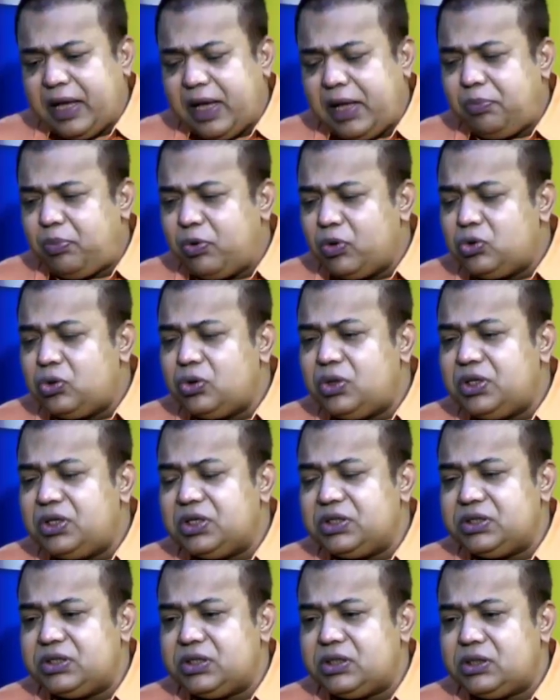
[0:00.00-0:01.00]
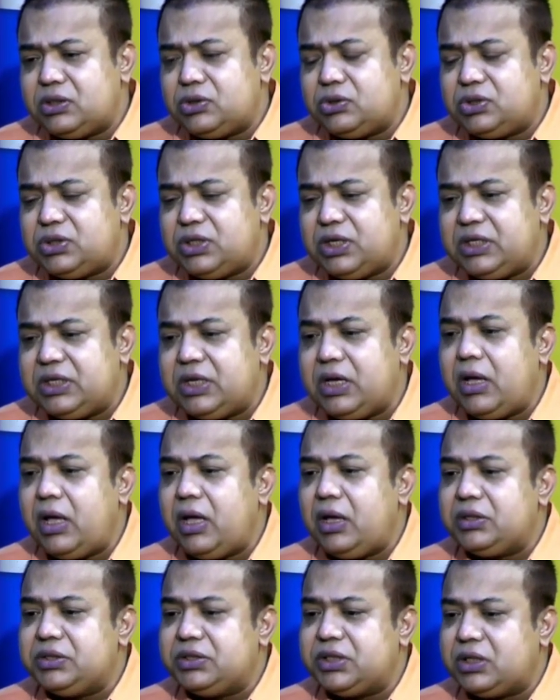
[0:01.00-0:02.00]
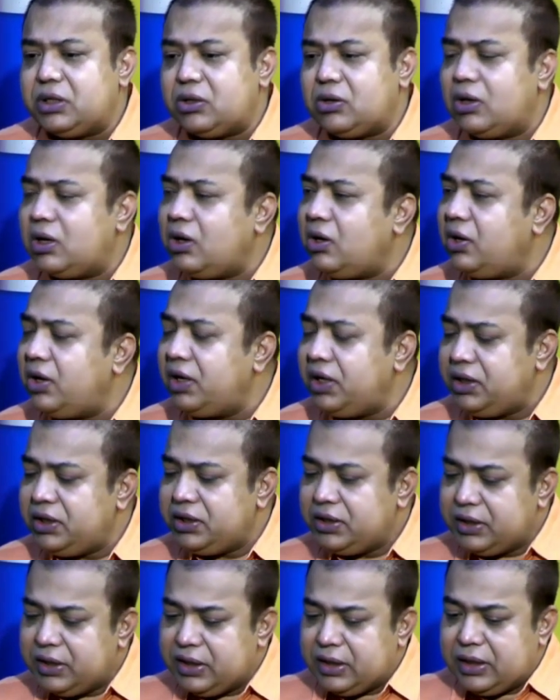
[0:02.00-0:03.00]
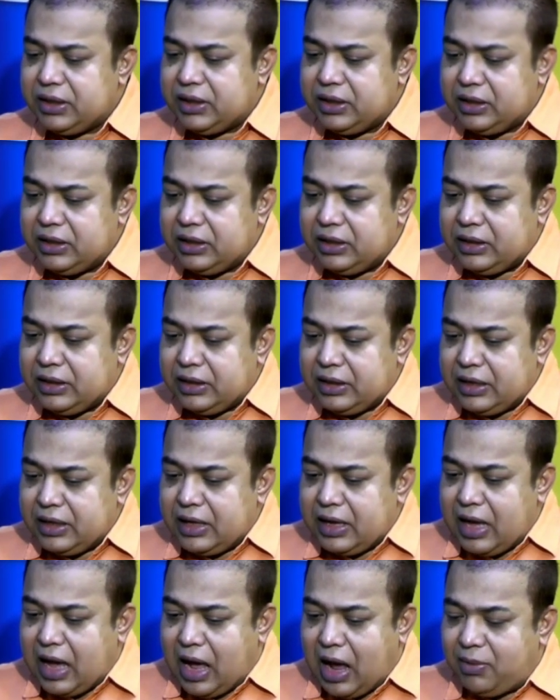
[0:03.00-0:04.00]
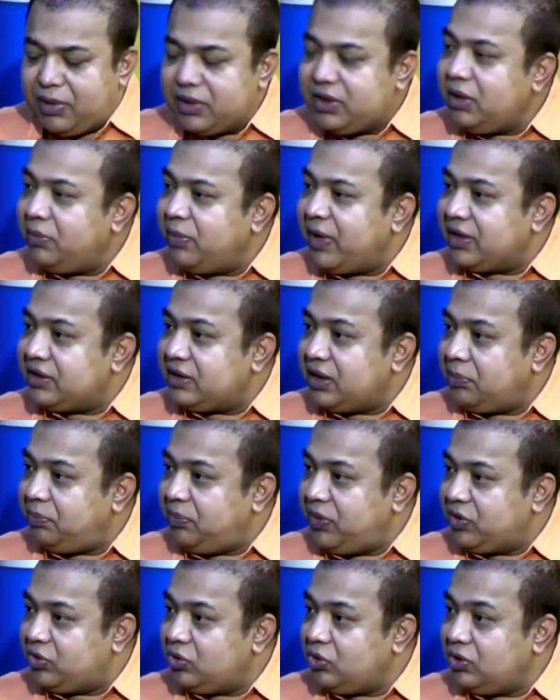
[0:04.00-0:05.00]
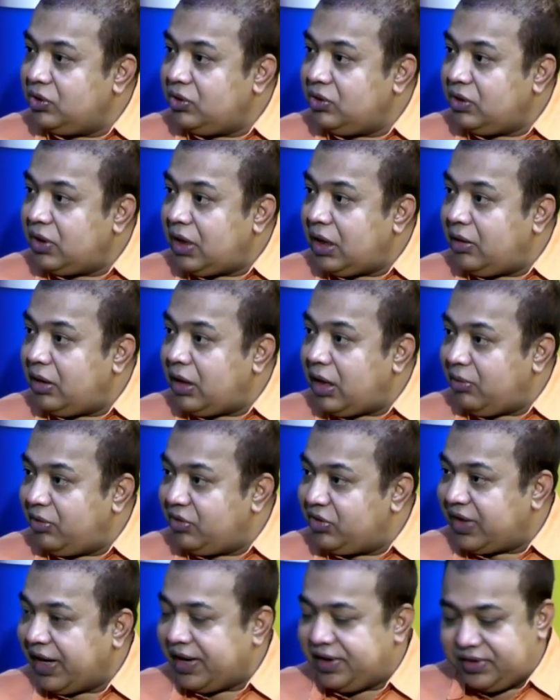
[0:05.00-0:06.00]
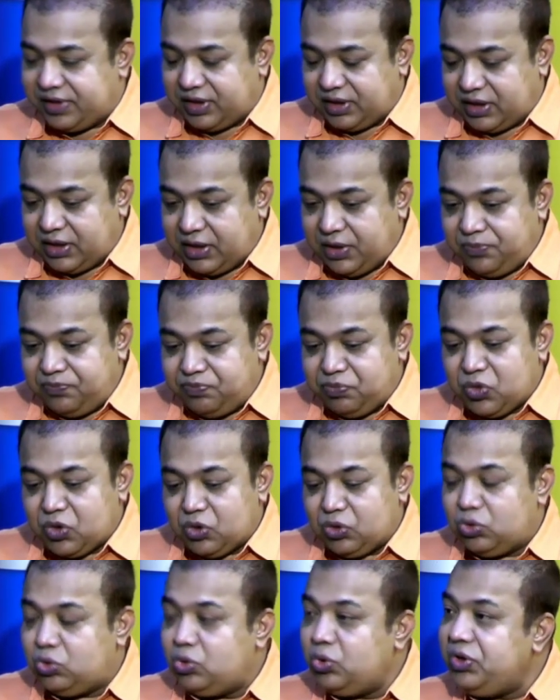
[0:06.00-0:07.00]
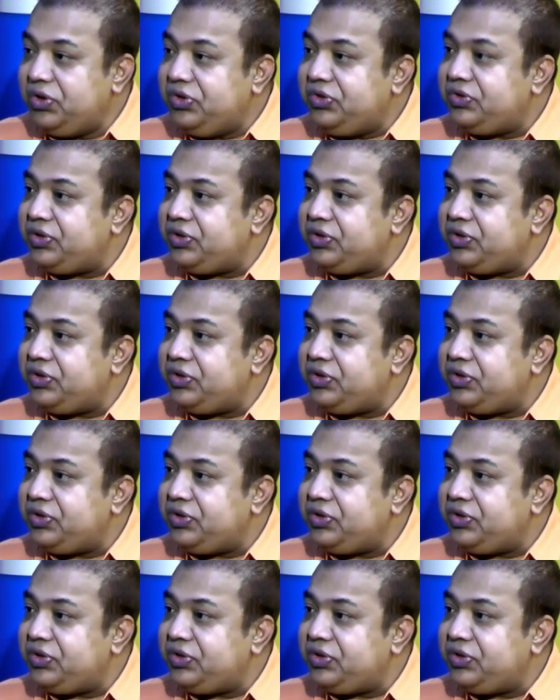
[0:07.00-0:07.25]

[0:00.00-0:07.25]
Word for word: এই পদ্ধতিতে যেটা হচ্ছে যে যেটা করা হয় আমাদের মাথার পেছন এবং সাইড থেকে দুই